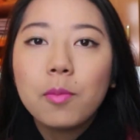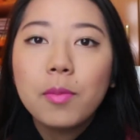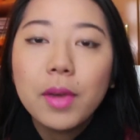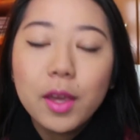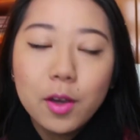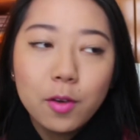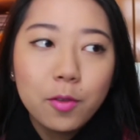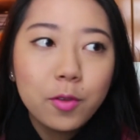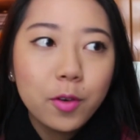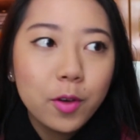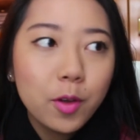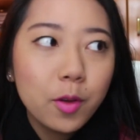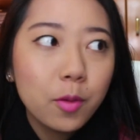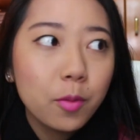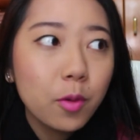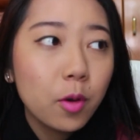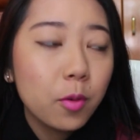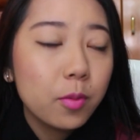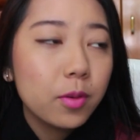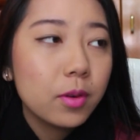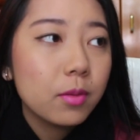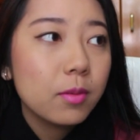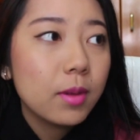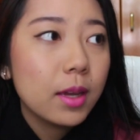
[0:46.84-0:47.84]
Meu, foi o
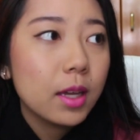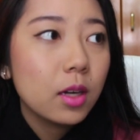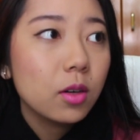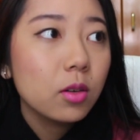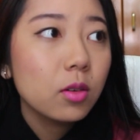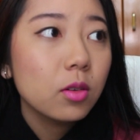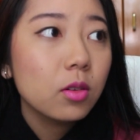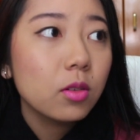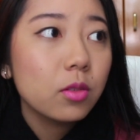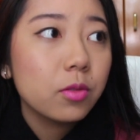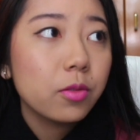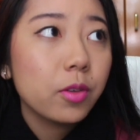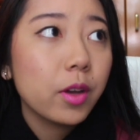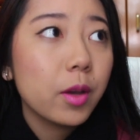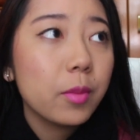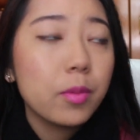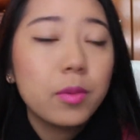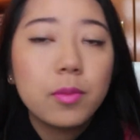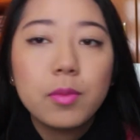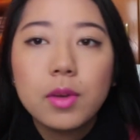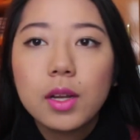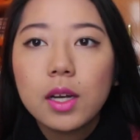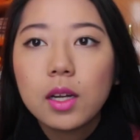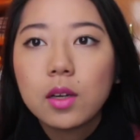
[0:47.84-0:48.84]
meu primeiro. Foi a
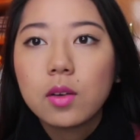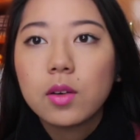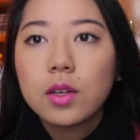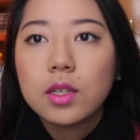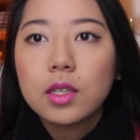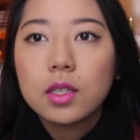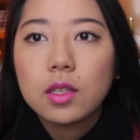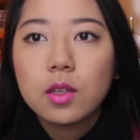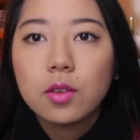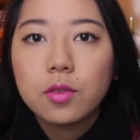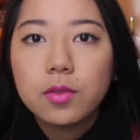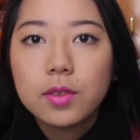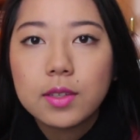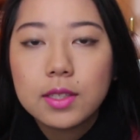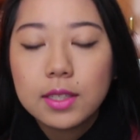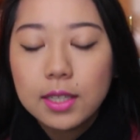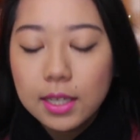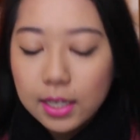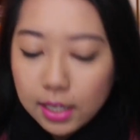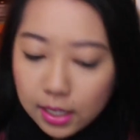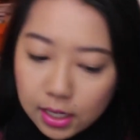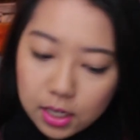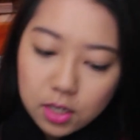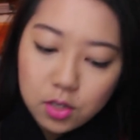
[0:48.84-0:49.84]
primeira coisa que eu fiz
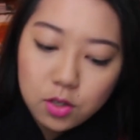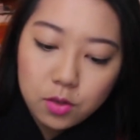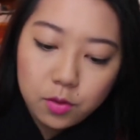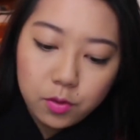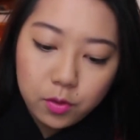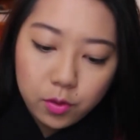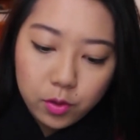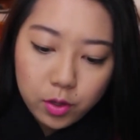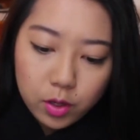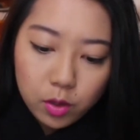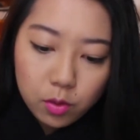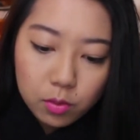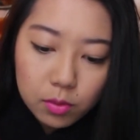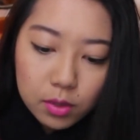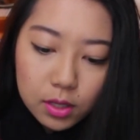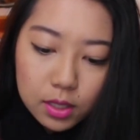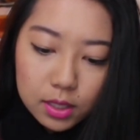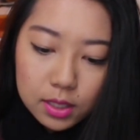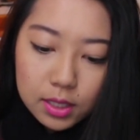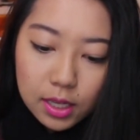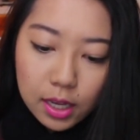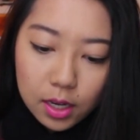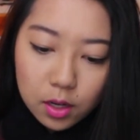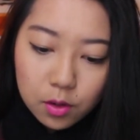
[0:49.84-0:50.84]
na igreja, foi o
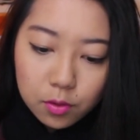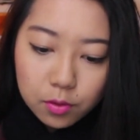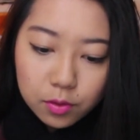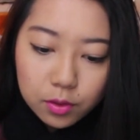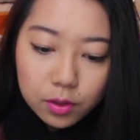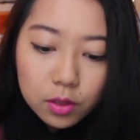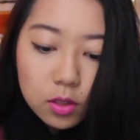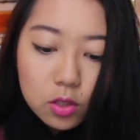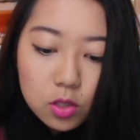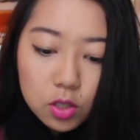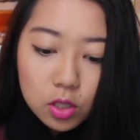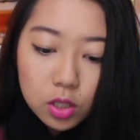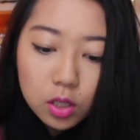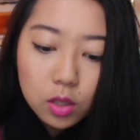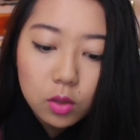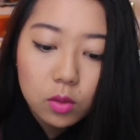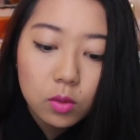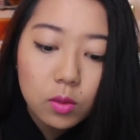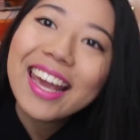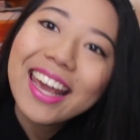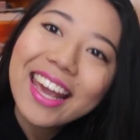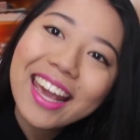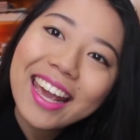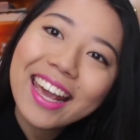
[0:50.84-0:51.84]
Ministério
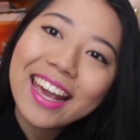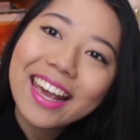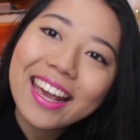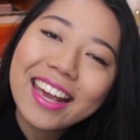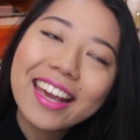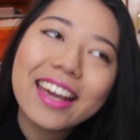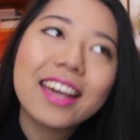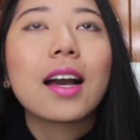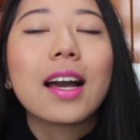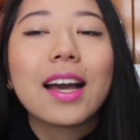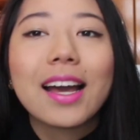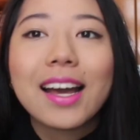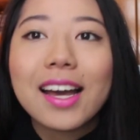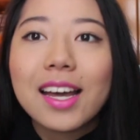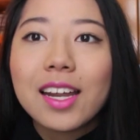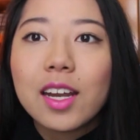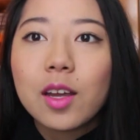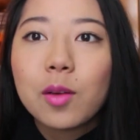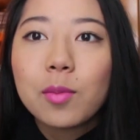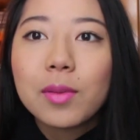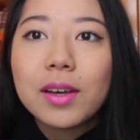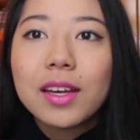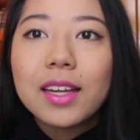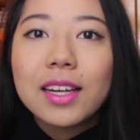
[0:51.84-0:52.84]
Infantil. E,
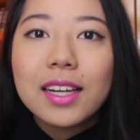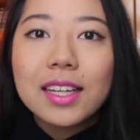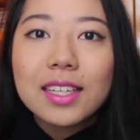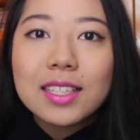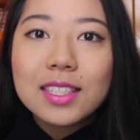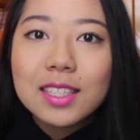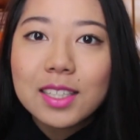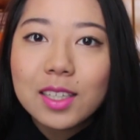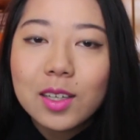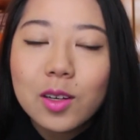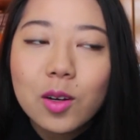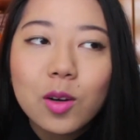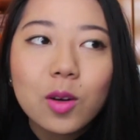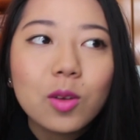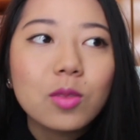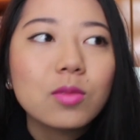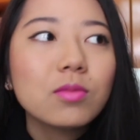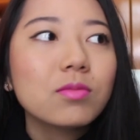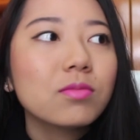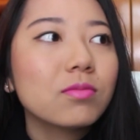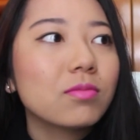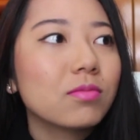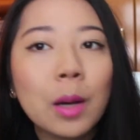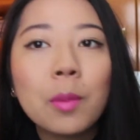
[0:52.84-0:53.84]
cara, é uma
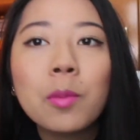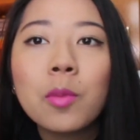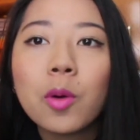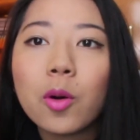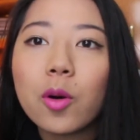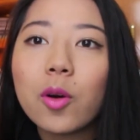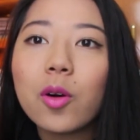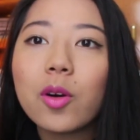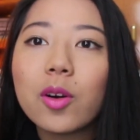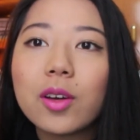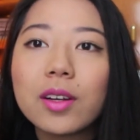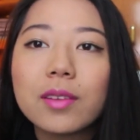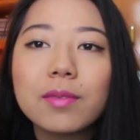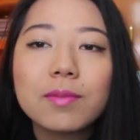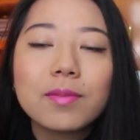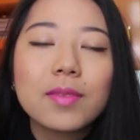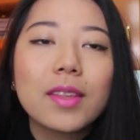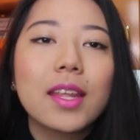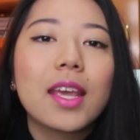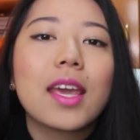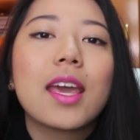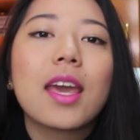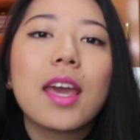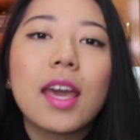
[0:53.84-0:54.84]
relação de amor.
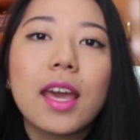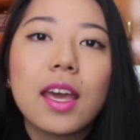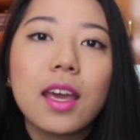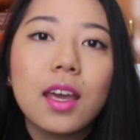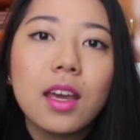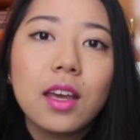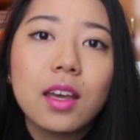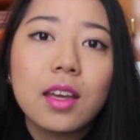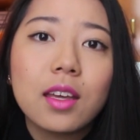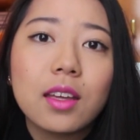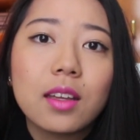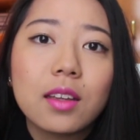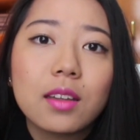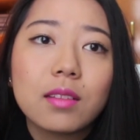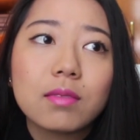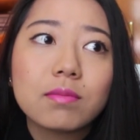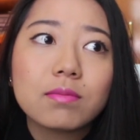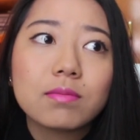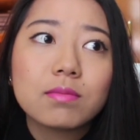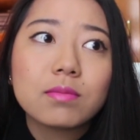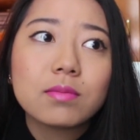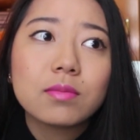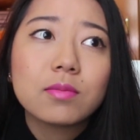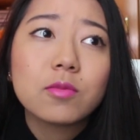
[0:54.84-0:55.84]
É,
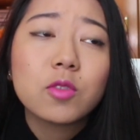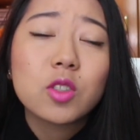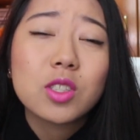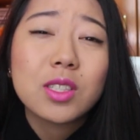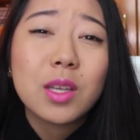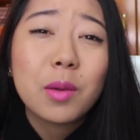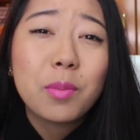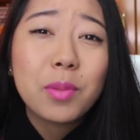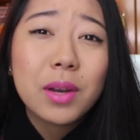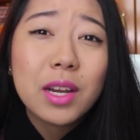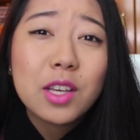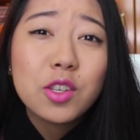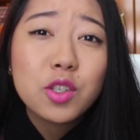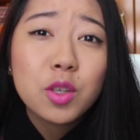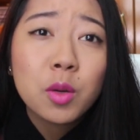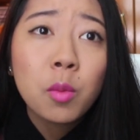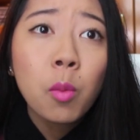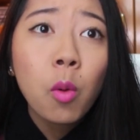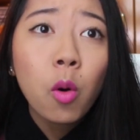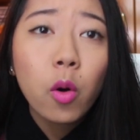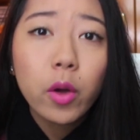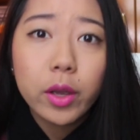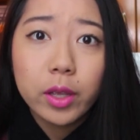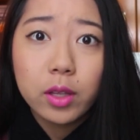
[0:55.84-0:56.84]
você aprende
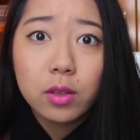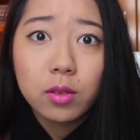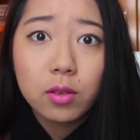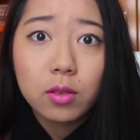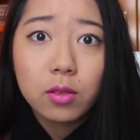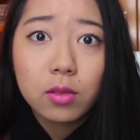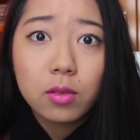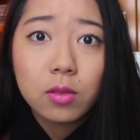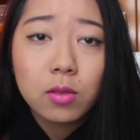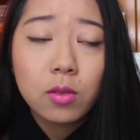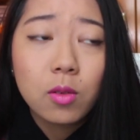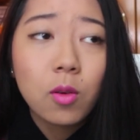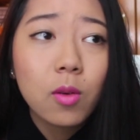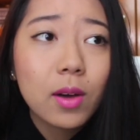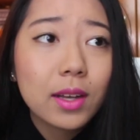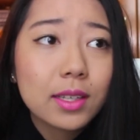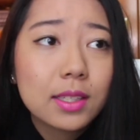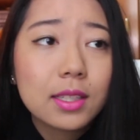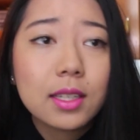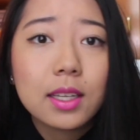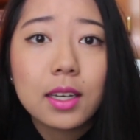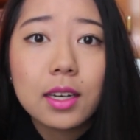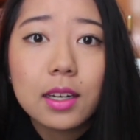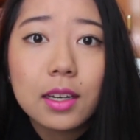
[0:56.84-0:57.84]
muito com
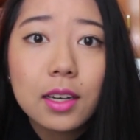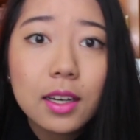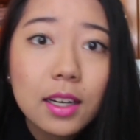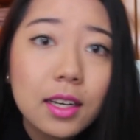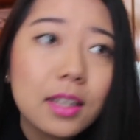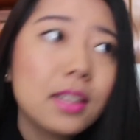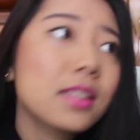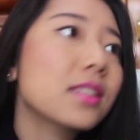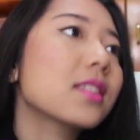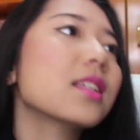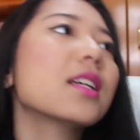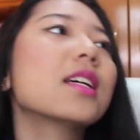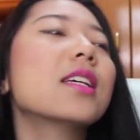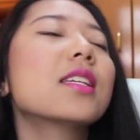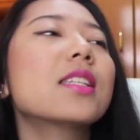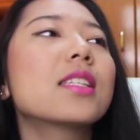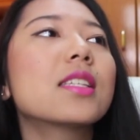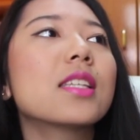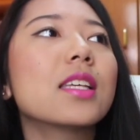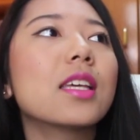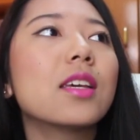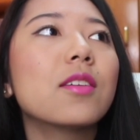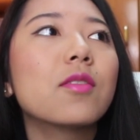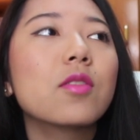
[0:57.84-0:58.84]
as
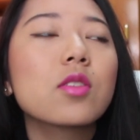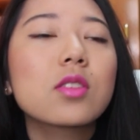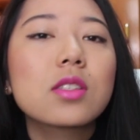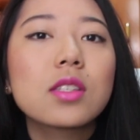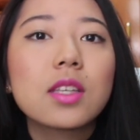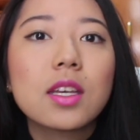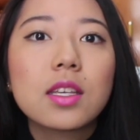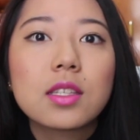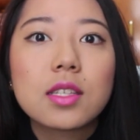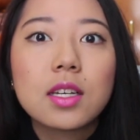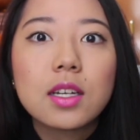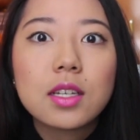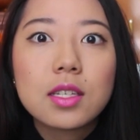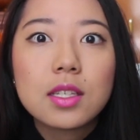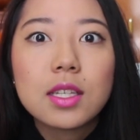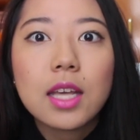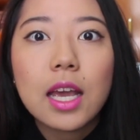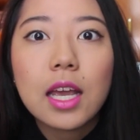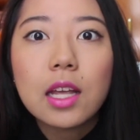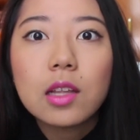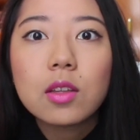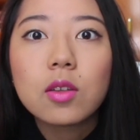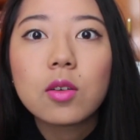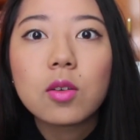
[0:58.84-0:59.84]
crianças e você
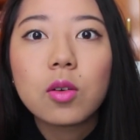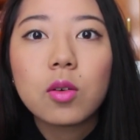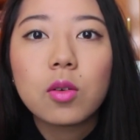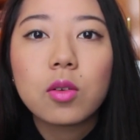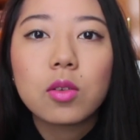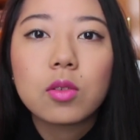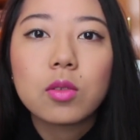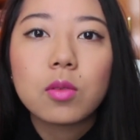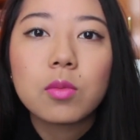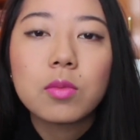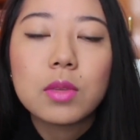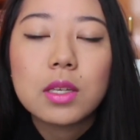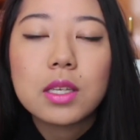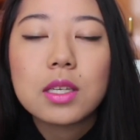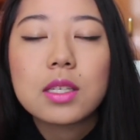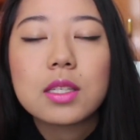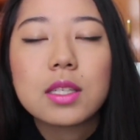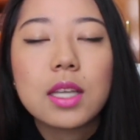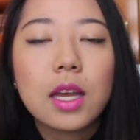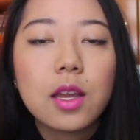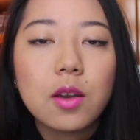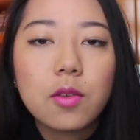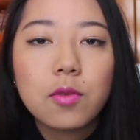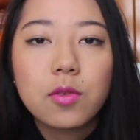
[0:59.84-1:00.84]
exercendo o
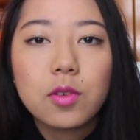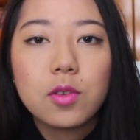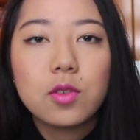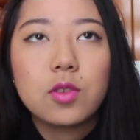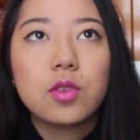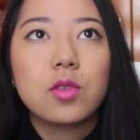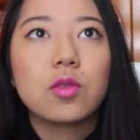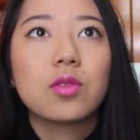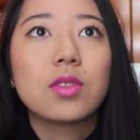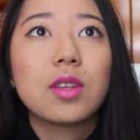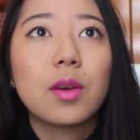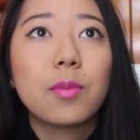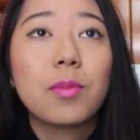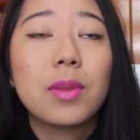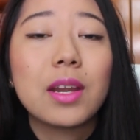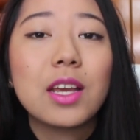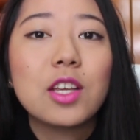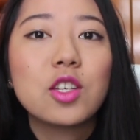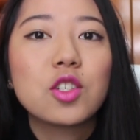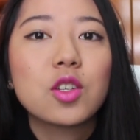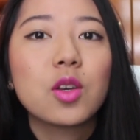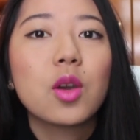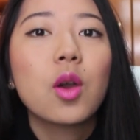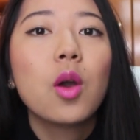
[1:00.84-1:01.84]
Ministério Infantil, você
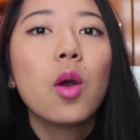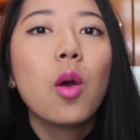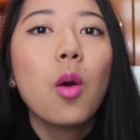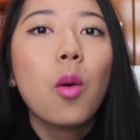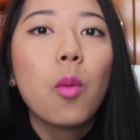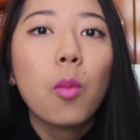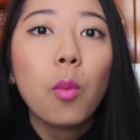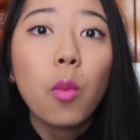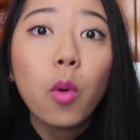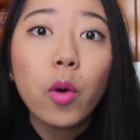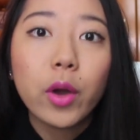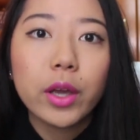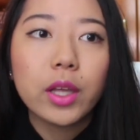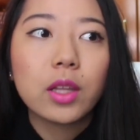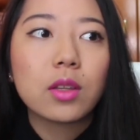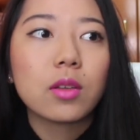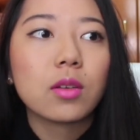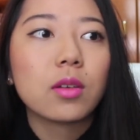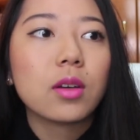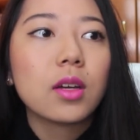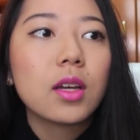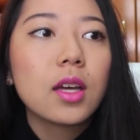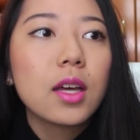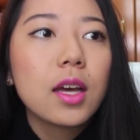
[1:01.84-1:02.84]
aprende
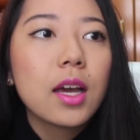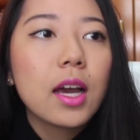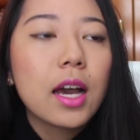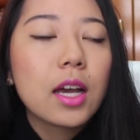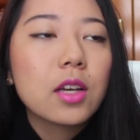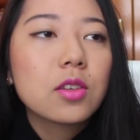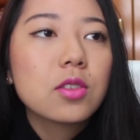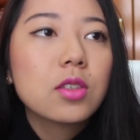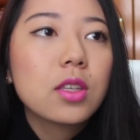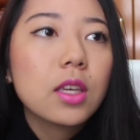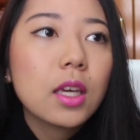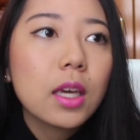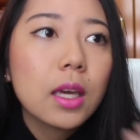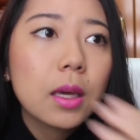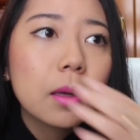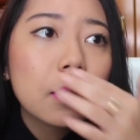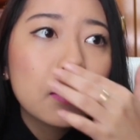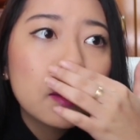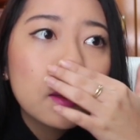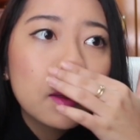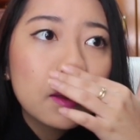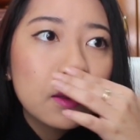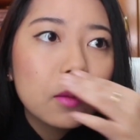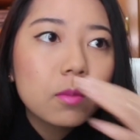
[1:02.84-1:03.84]
muito. Acho que